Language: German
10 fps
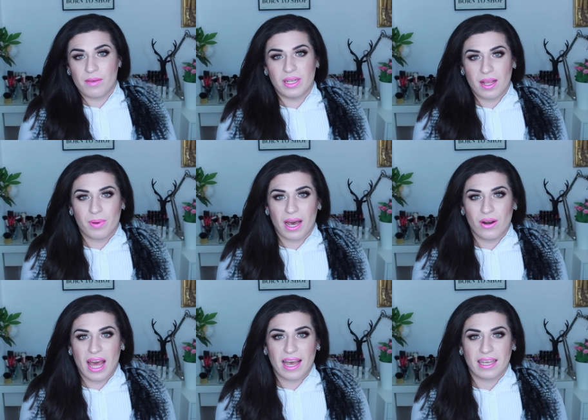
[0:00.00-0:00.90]
mit der
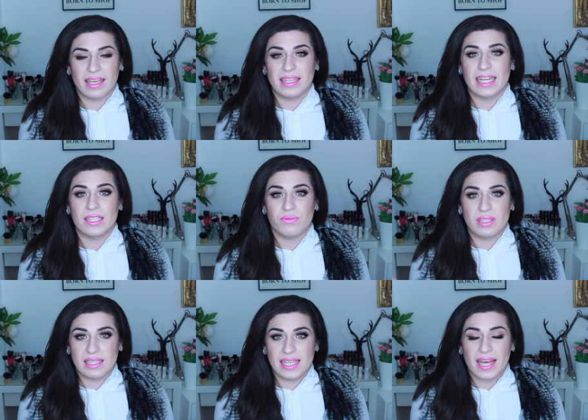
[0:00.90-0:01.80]
braunhaarigen
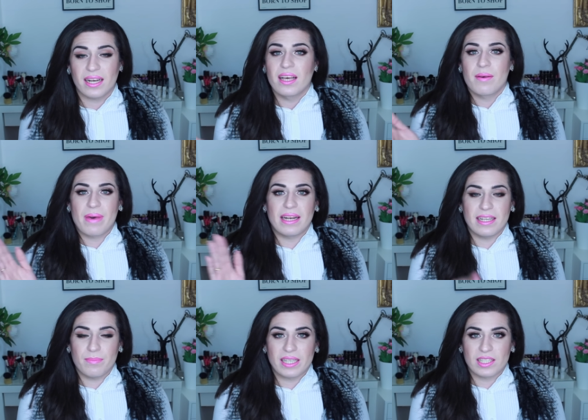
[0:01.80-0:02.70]
identifizieren. Meine
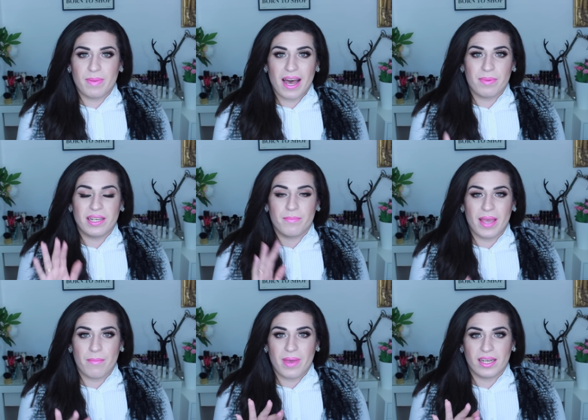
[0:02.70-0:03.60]
Lieblings-Barbie, die
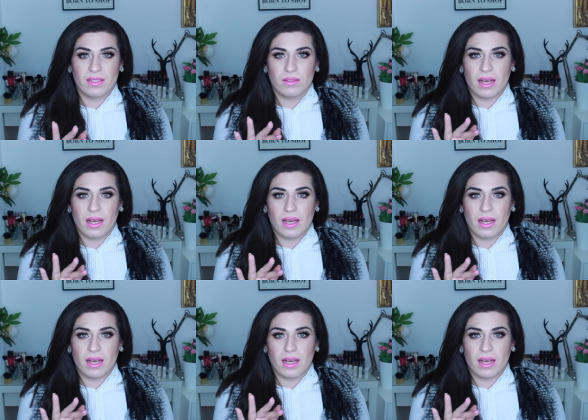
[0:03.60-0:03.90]
Mermaid,